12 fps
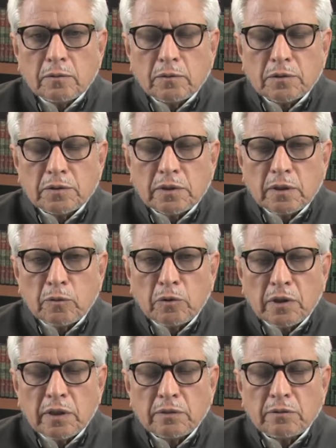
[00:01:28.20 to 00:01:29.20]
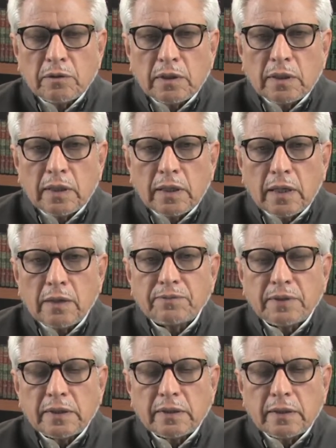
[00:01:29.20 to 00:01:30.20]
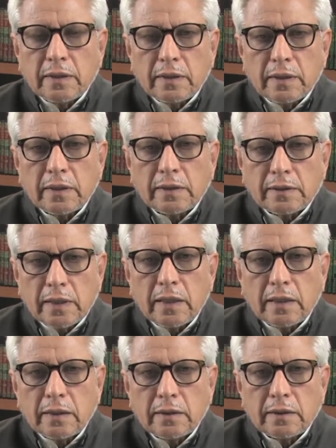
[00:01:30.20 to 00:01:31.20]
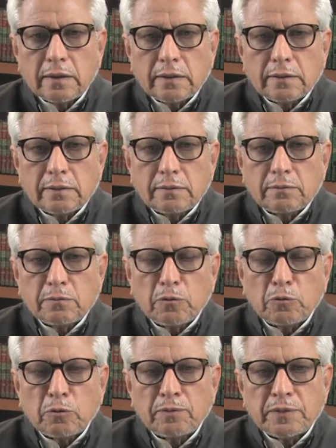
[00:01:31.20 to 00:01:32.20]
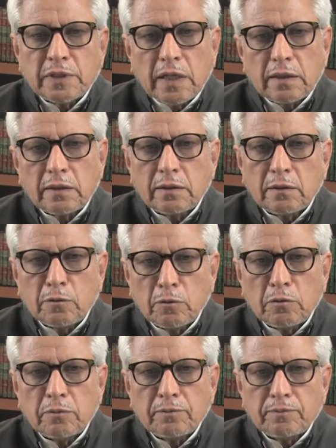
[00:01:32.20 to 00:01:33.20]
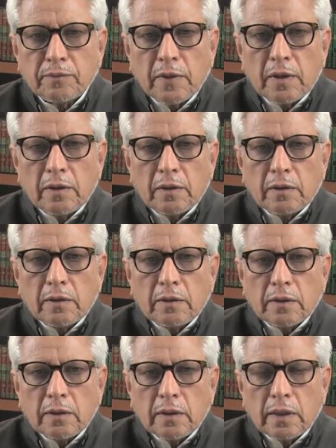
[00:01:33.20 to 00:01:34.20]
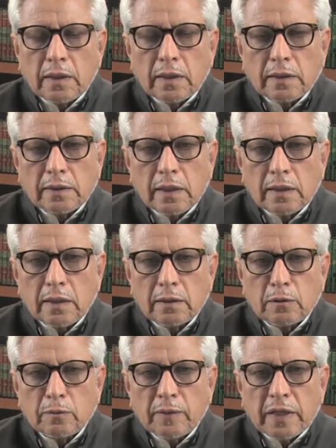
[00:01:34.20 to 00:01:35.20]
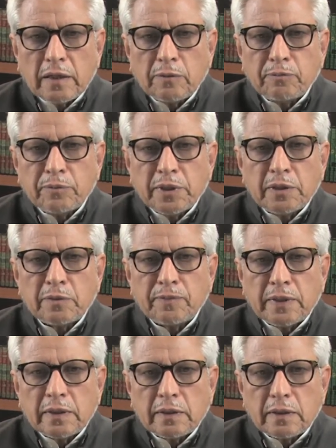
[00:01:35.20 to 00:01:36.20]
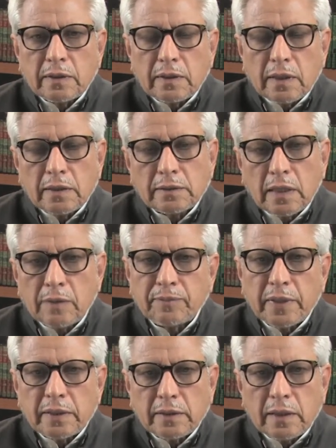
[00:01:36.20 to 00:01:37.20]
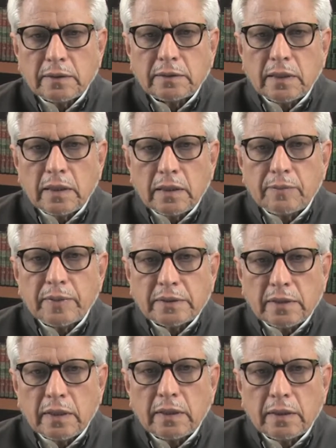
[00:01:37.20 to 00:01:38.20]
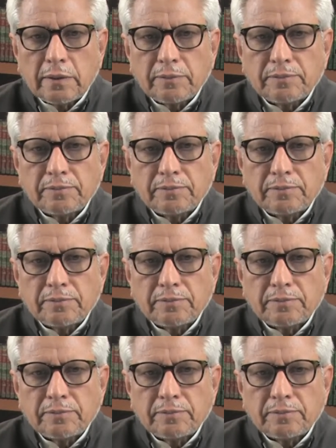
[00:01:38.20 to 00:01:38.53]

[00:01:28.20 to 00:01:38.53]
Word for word: उनसे गुरेज और इनहराफ के तरीके इख्तियार किए तो तुम जानते हो कि अल्लाह ताला ने तुम्हारी पीठ पर अजाब का ताजियाना बरसाया